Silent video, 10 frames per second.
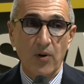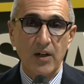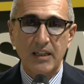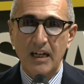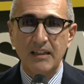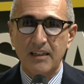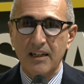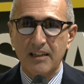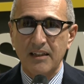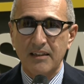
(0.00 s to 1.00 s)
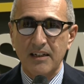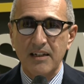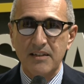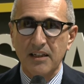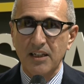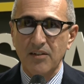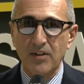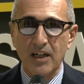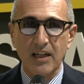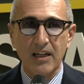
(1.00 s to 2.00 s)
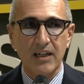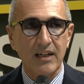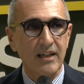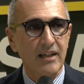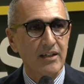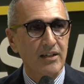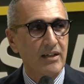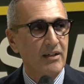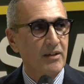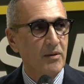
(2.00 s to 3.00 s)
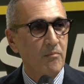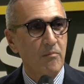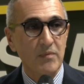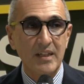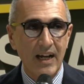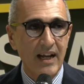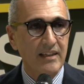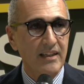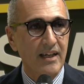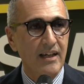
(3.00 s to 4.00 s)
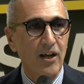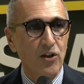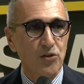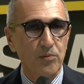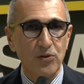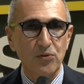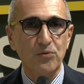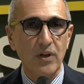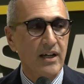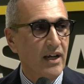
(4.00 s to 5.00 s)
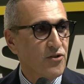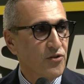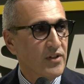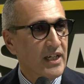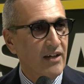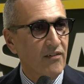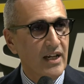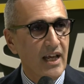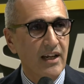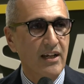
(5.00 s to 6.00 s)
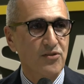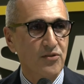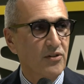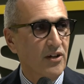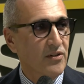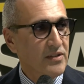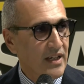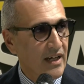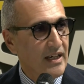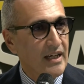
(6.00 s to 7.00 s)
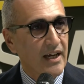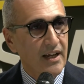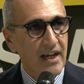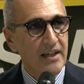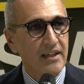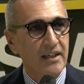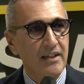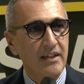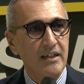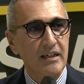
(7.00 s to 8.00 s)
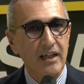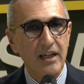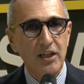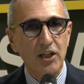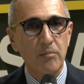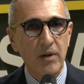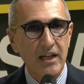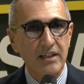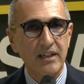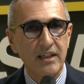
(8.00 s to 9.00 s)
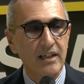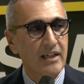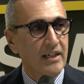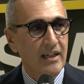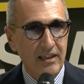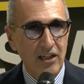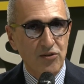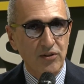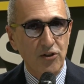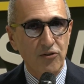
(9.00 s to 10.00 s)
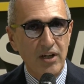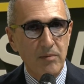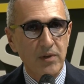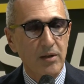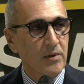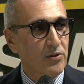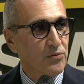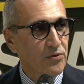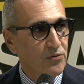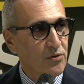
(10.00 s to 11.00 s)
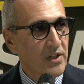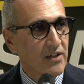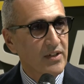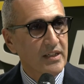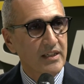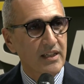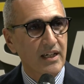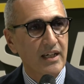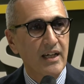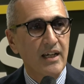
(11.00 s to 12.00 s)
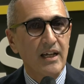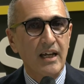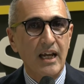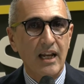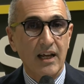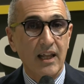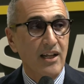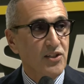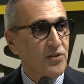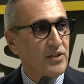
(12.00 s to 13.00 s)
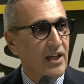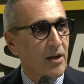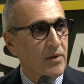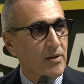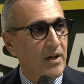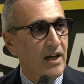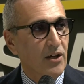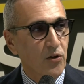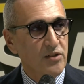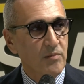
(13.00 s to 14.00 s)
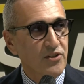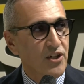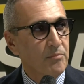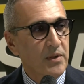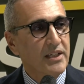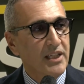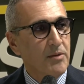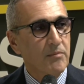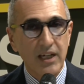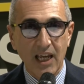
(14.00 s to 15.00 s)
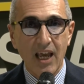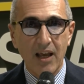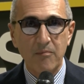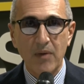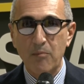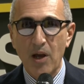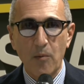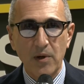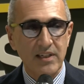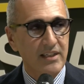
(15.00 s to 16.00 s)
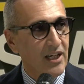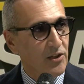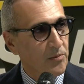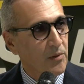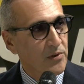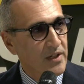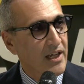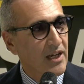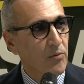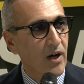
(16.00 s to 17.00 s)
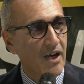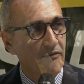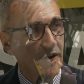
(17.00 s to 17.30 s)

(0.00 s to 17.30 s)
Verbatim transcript: e, poi tante, tante iniziative eh, dirette soprattutto anche ai giovani cavalieri che sono la nostra ranking eh, che riprende adesso da novembre per tutto il 2023 e la creazione della prima Gospel Jumping Team che abbiamo presentato proprio ieri qua